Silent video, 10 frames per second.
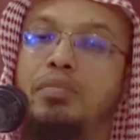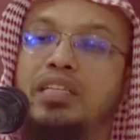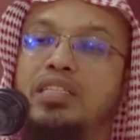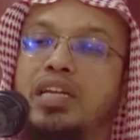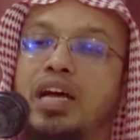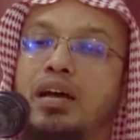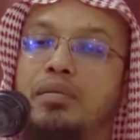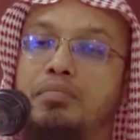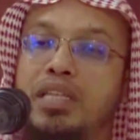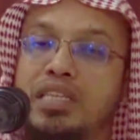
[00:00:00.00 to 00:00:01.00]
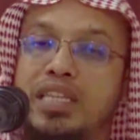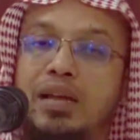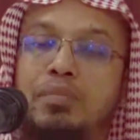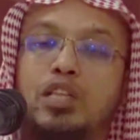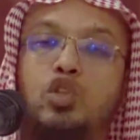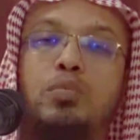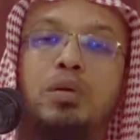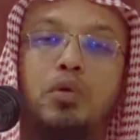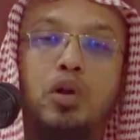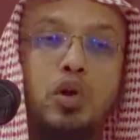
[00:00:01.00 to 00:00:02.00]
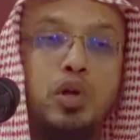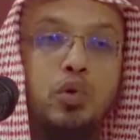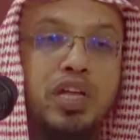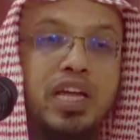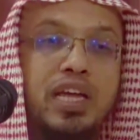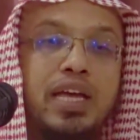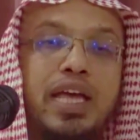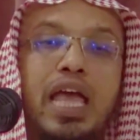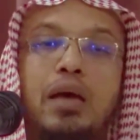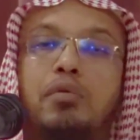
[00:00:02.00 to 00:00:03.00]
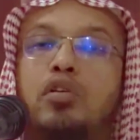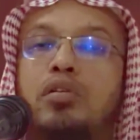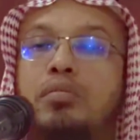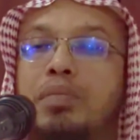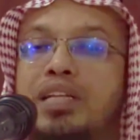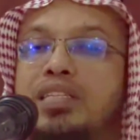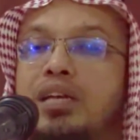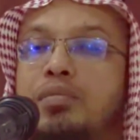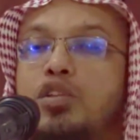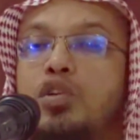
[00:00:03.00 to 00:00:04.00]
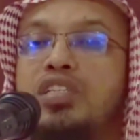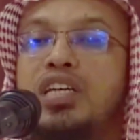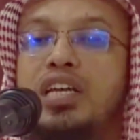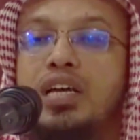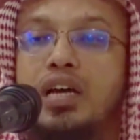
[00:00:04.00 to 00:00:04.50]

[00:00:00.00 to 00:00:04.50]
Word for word: বাচ্চা মিথ্যার মাধ্যমে বড় হয়ে ওঠে এবং বাচ্চার ভেতরে যে